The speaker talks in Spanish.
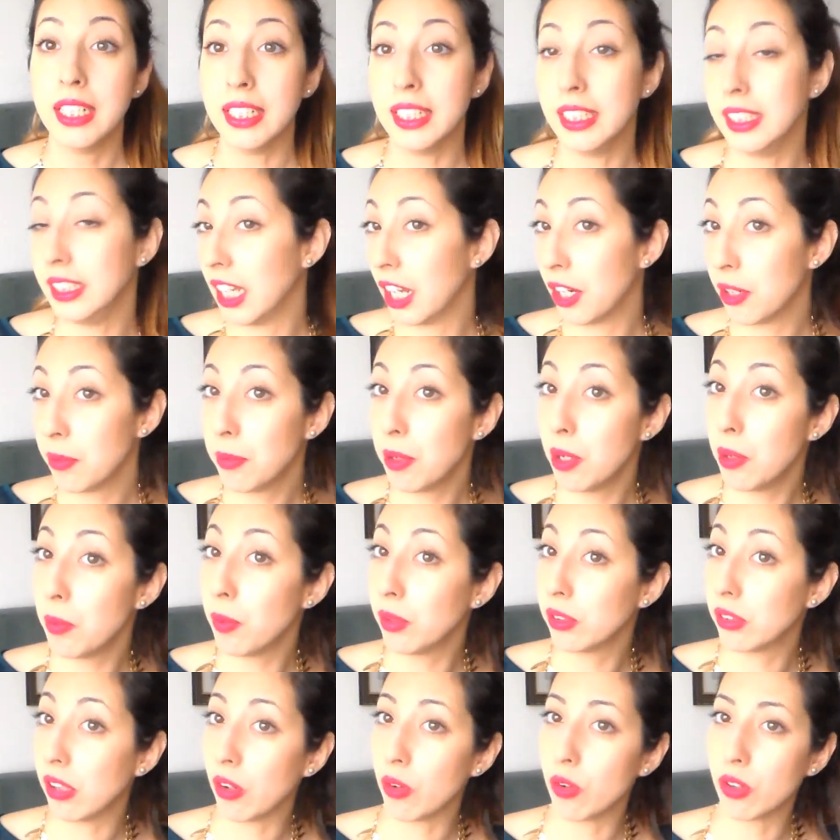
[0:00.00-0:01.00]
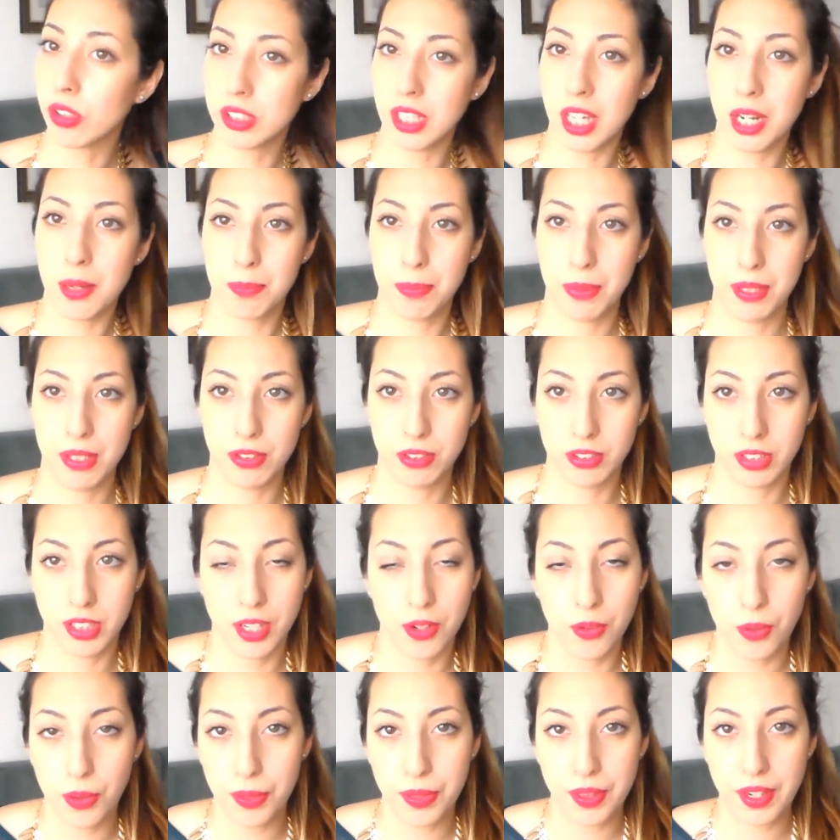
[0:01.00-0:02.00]
Y ya no me lo he vuelto a cortar, pero
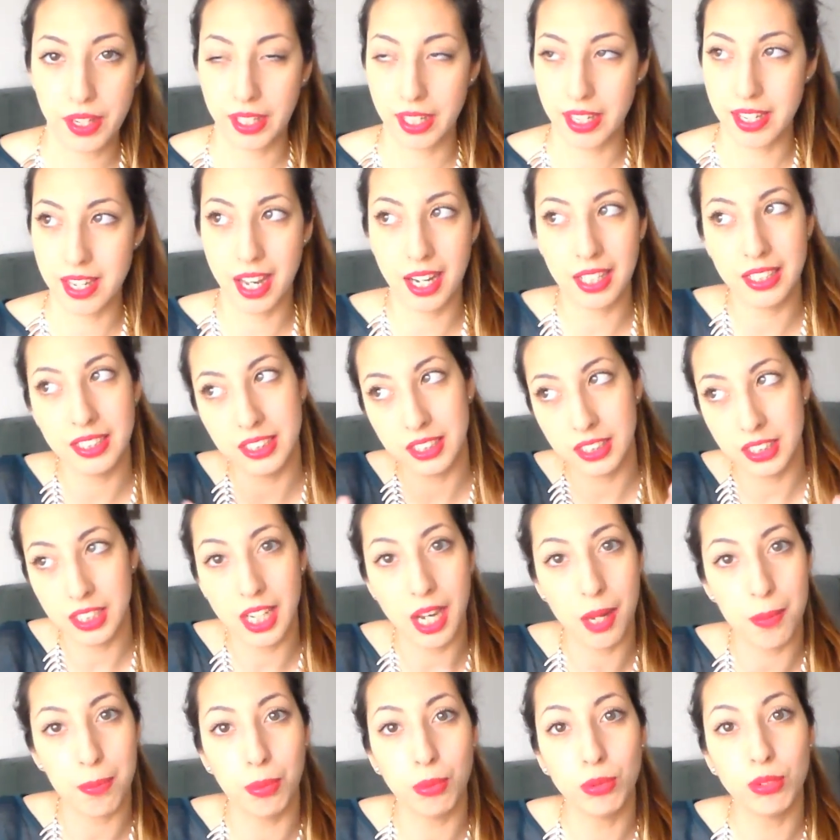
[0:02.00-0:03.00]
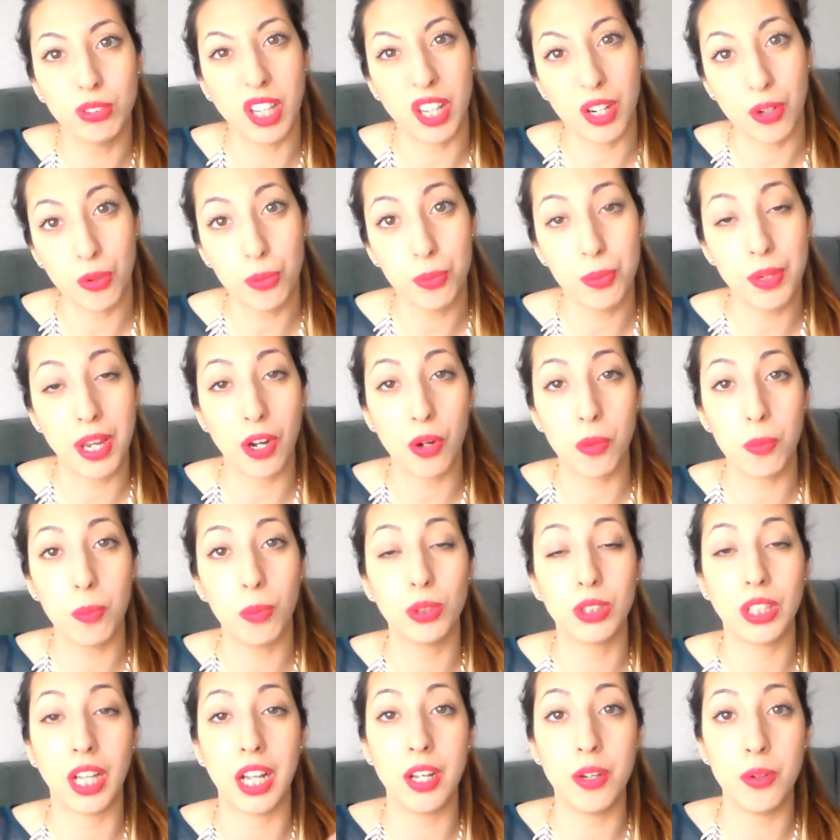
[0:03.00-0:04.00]
quiero decir que ya en sí la punta rubia
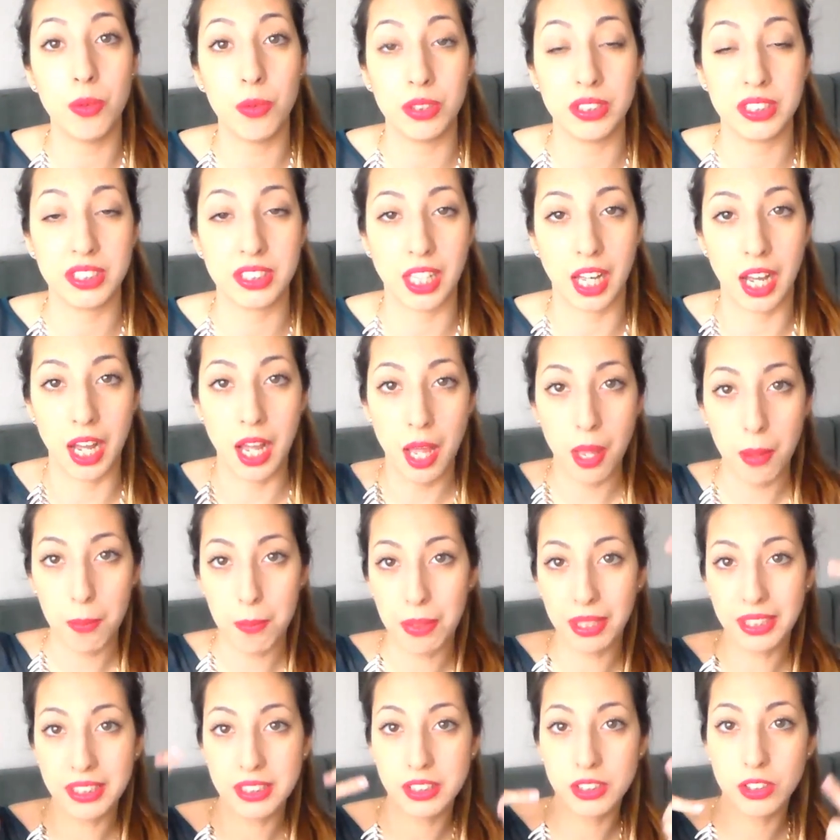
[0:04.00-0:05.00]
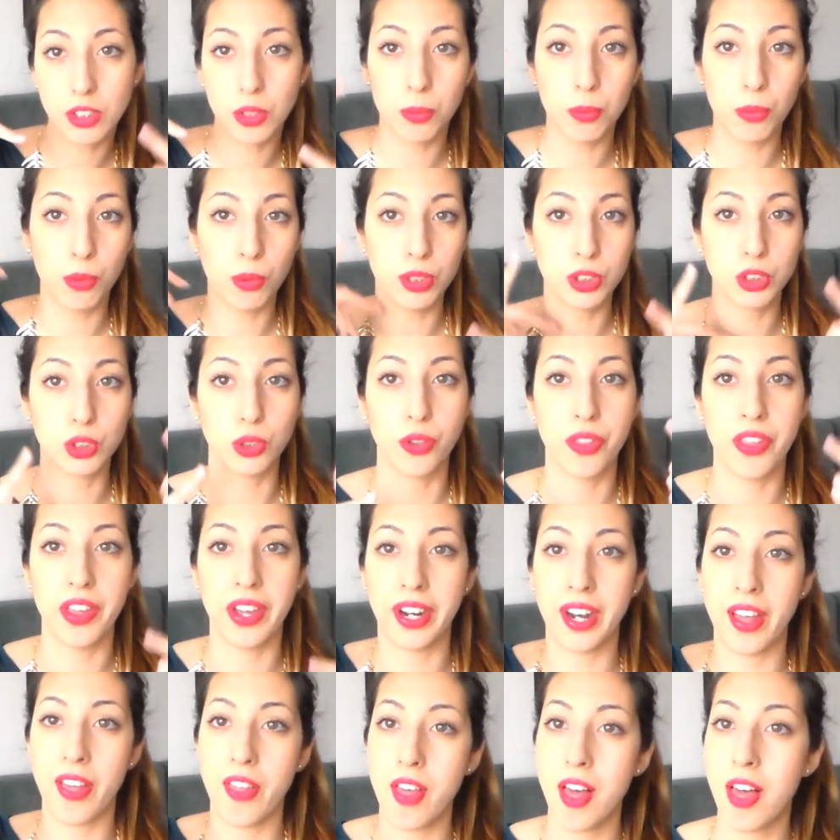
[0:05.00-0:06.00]
como tal no está. ¿Veis como eso,
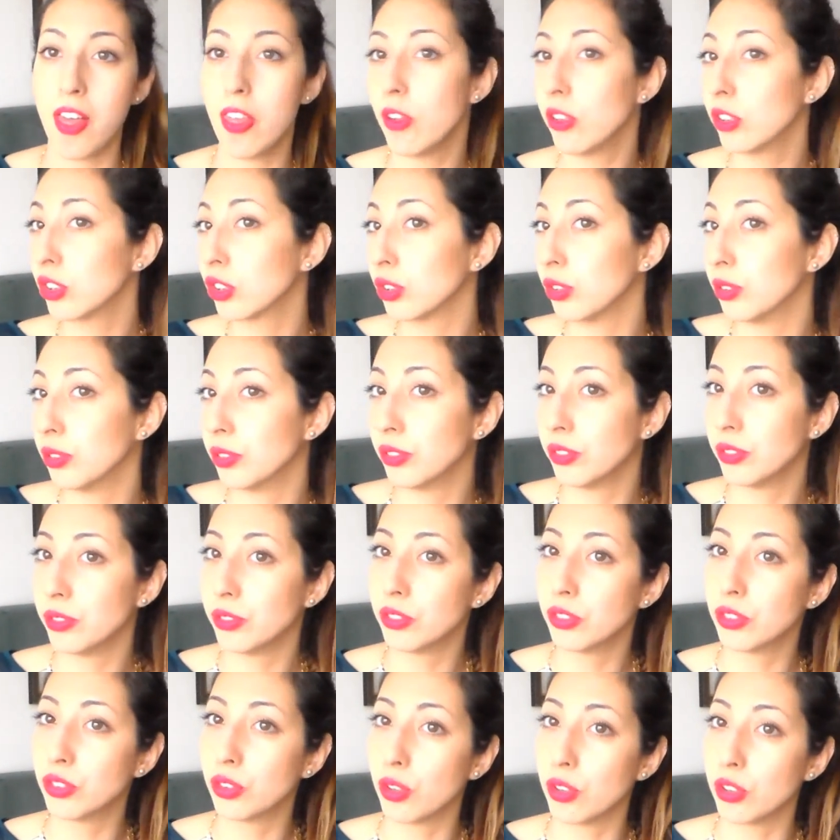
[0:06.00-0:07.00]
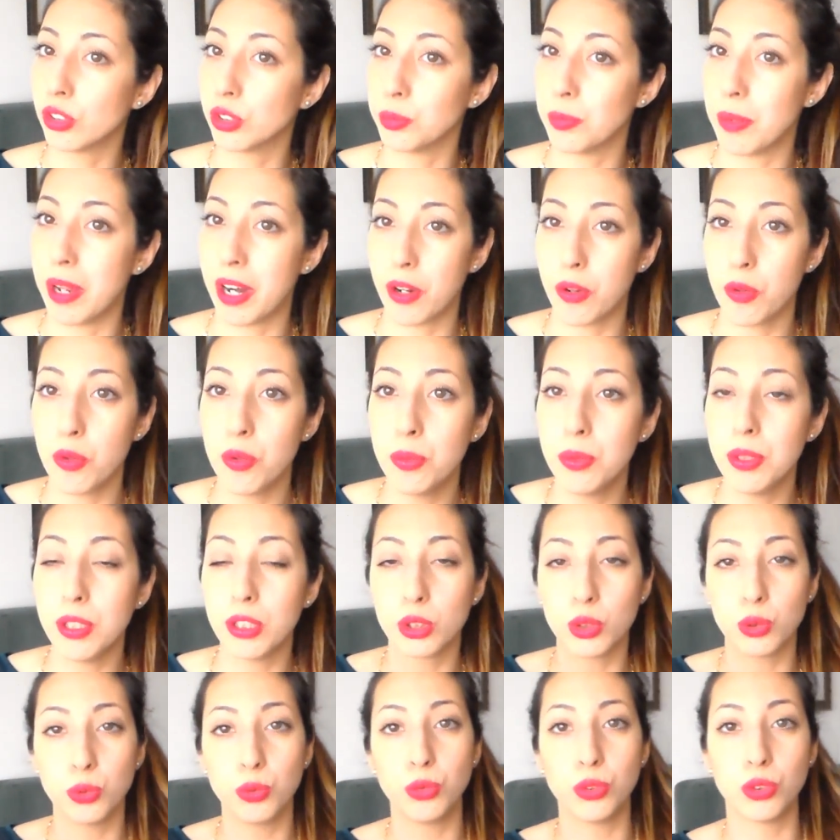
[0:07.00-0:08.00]
degradados con tonos más
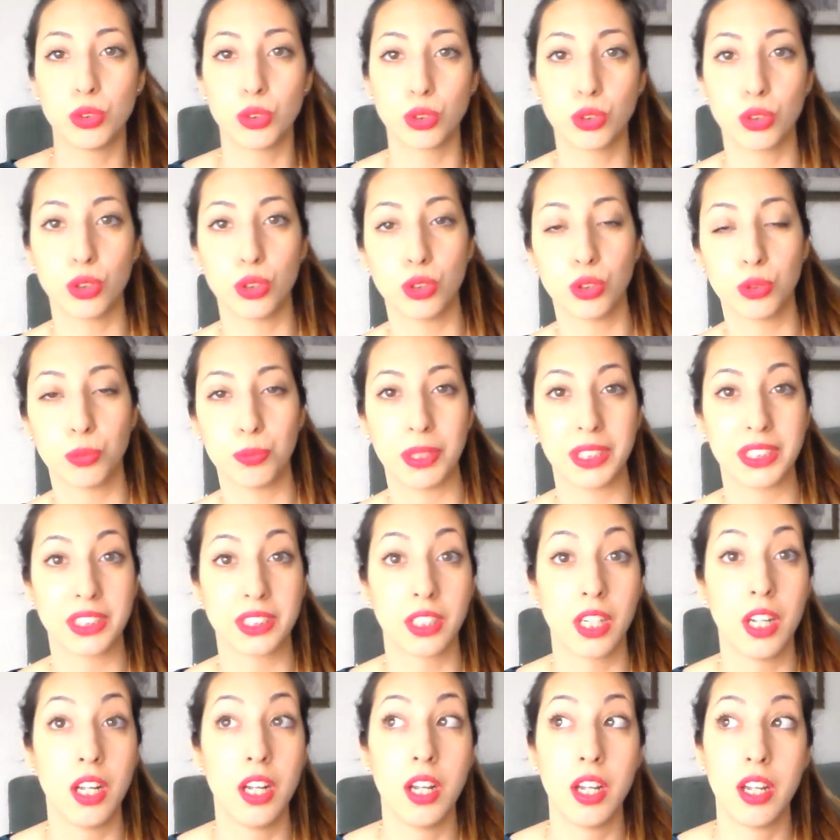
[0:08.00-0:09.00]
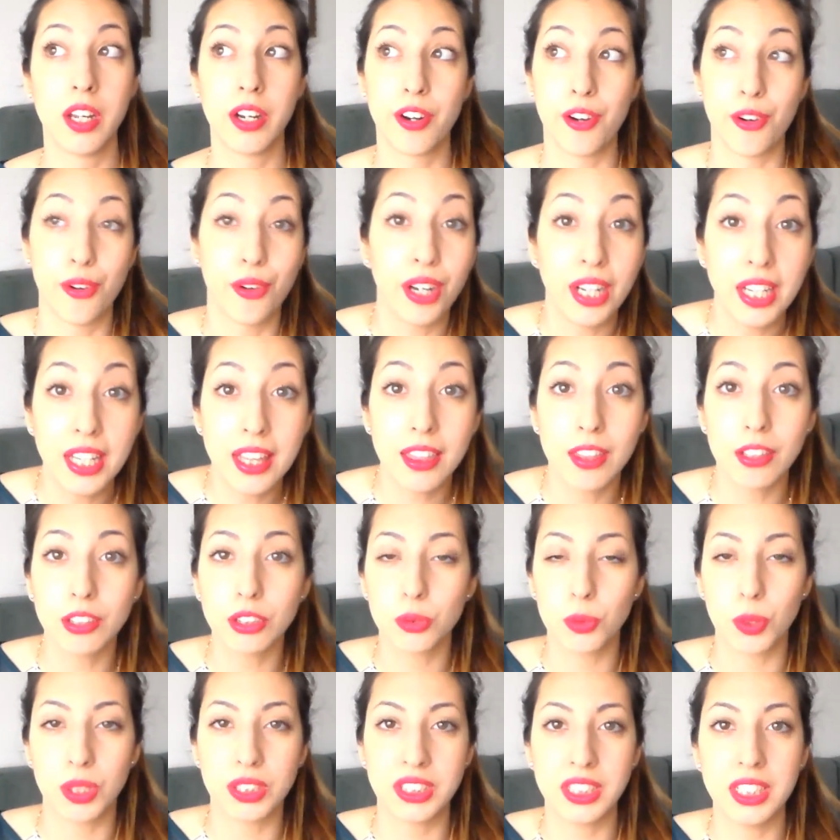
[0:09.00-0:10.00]
rubios, unos tonos más
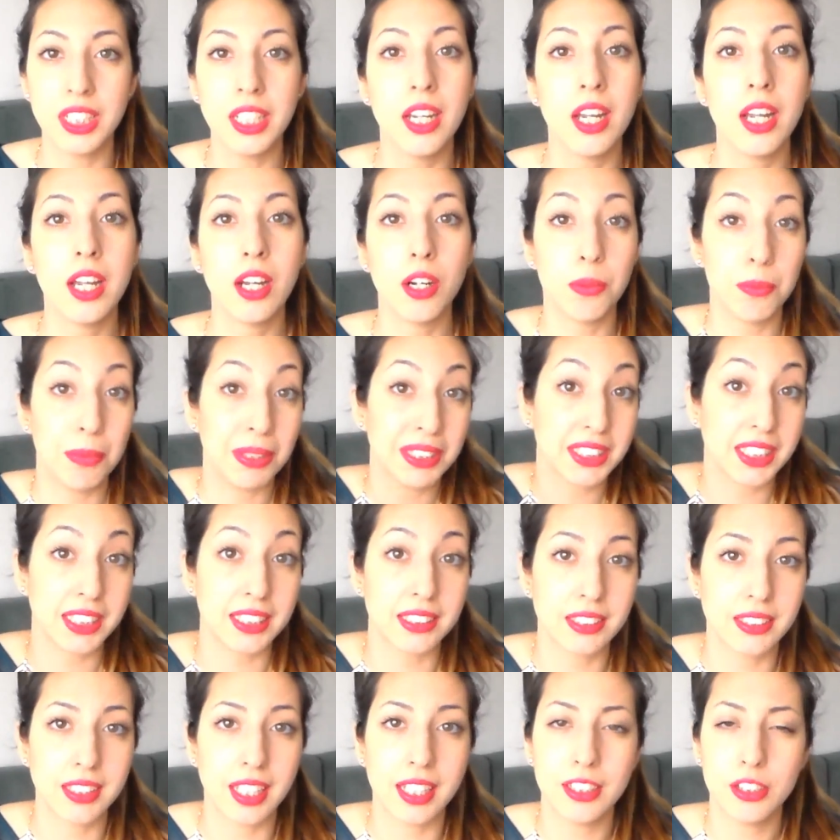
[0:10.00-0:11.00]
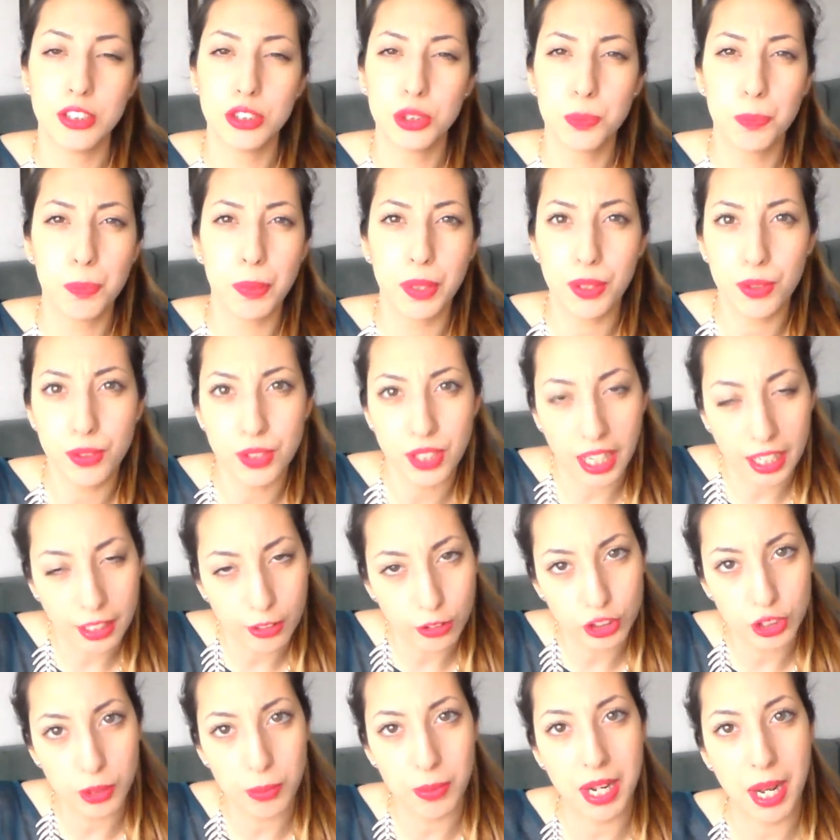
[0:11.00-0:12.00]
rojizos o así, más castaños, pero ya
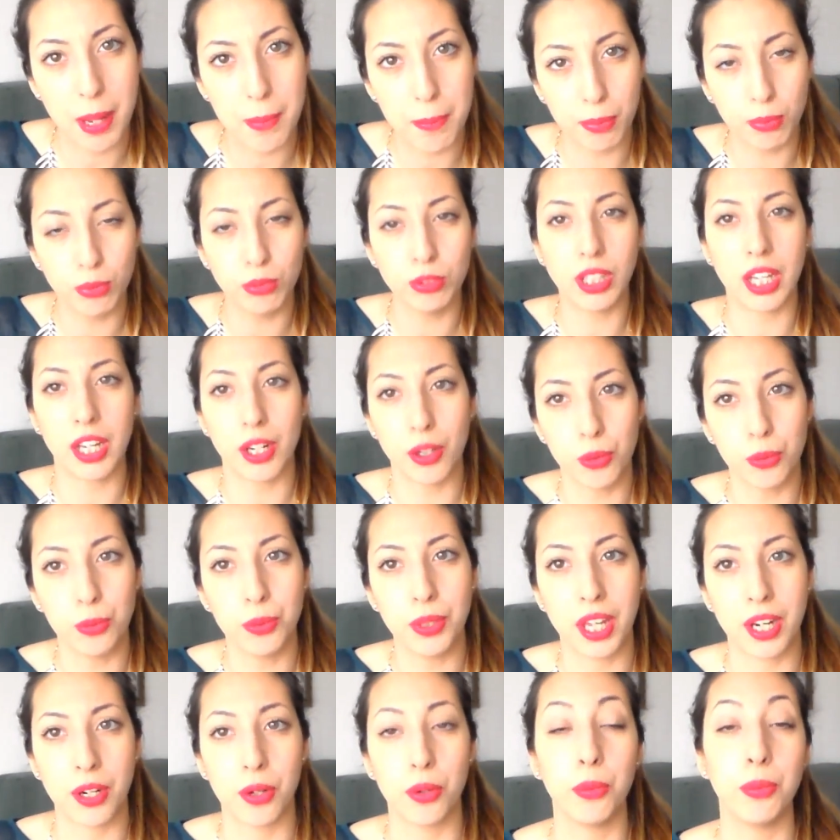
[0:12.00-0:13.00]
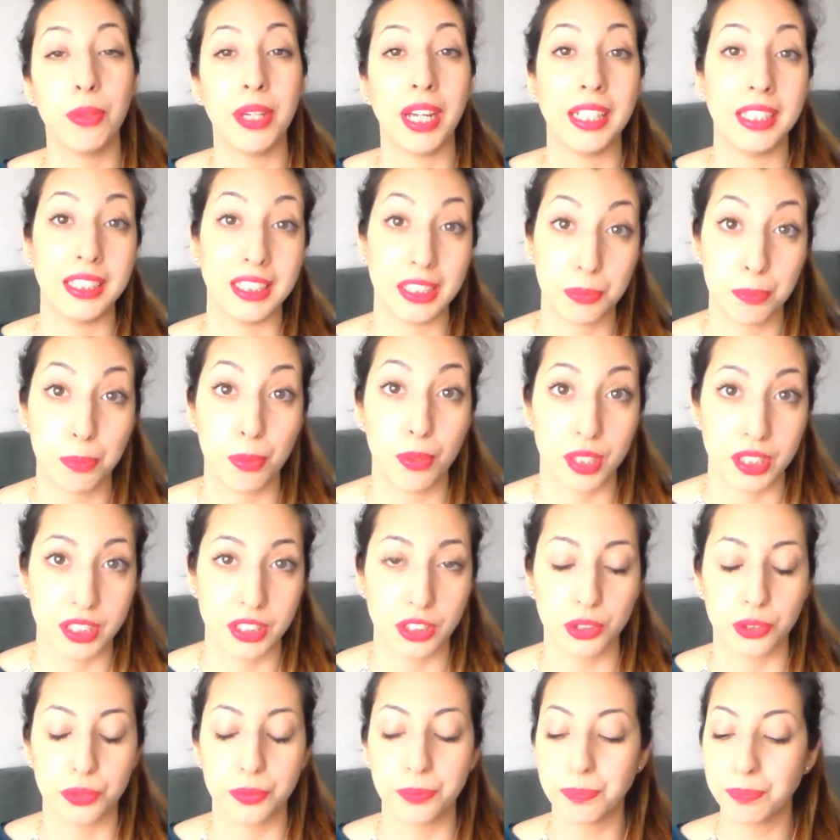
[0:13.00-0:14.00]
no se ve la punta rubia rubia y es por
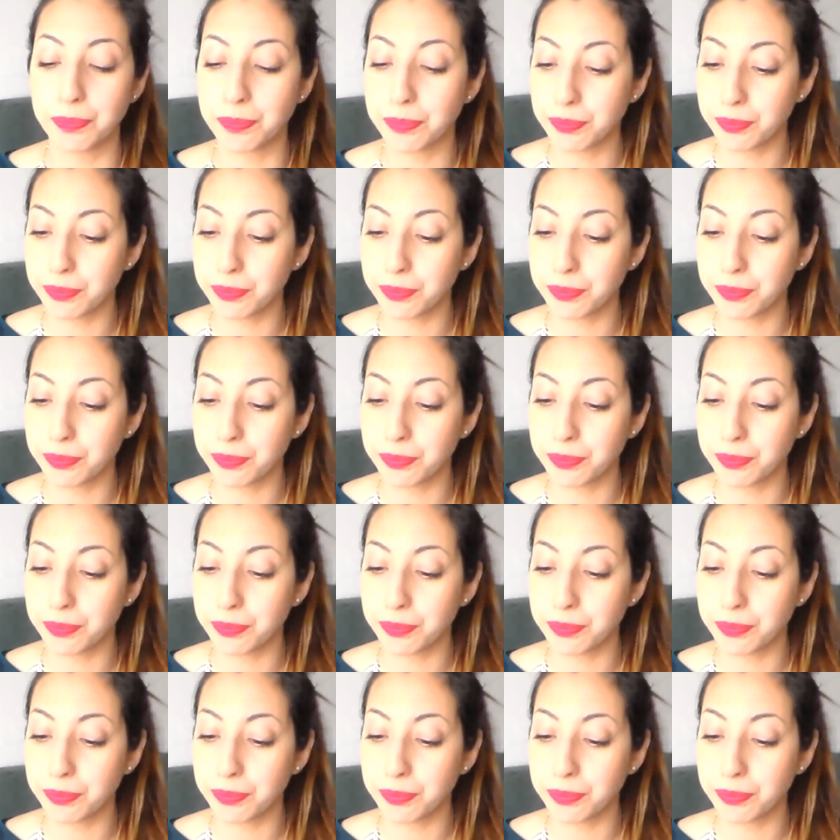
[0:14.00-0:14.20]
eso.